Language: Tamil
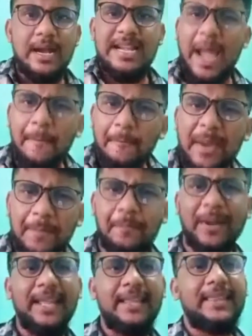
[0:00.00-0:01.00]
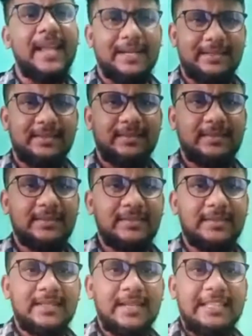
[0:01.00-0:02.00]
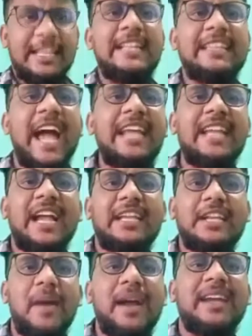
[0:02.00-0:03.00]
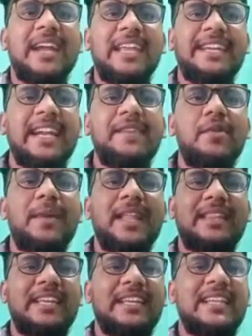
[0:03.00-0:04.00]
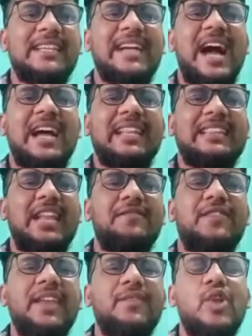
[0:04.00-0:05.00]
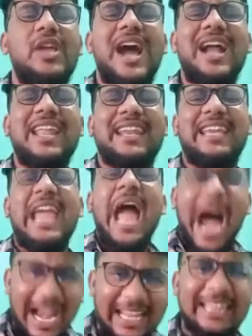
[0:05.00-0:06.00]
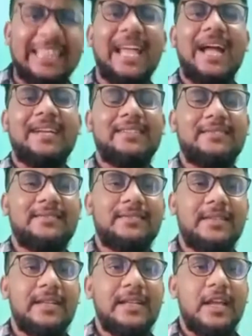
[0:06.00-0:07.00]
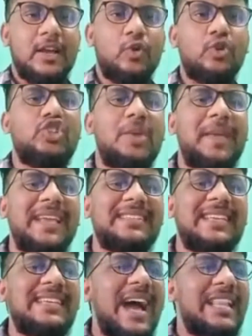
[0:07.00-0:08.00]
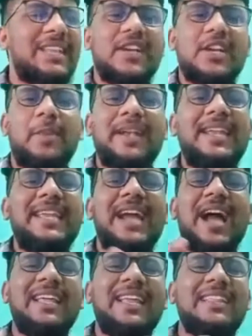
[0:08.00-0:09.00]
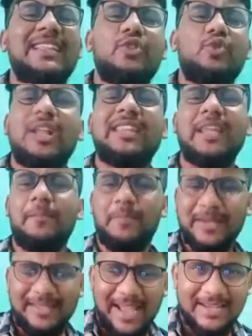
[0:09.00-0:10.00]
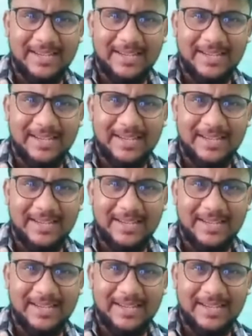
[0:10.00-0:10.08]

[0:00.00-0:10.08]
நம்பி படித்தான் தன் தாய் நாட்டு மக்களை இழிவுபடுத்தியதற்காக தன் விரிவுரையாளரை அடித்தான் குற்றமே செய்யாதவன் பள்ளியால் இருந்து துரத்தப்பட்டான்